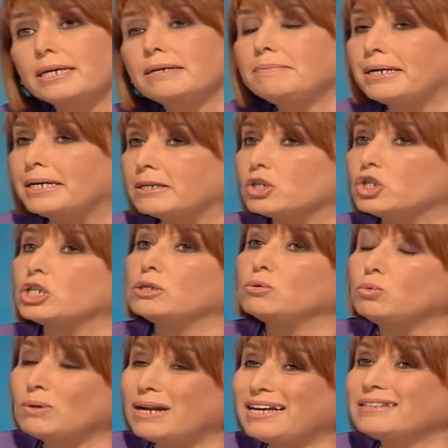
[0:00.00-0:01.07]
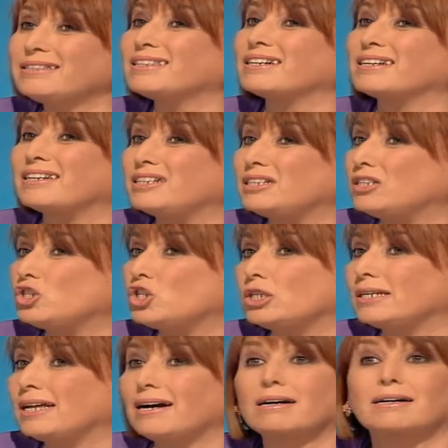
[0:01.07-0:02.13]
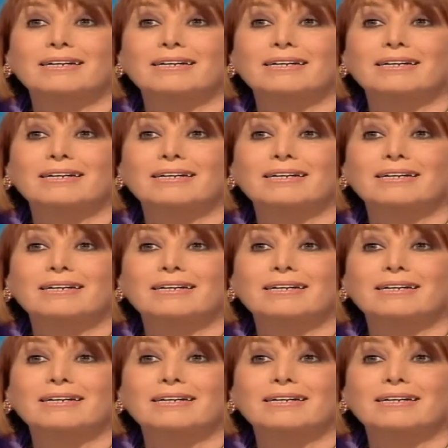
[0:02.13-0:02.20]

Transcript: emerge un'altra criticità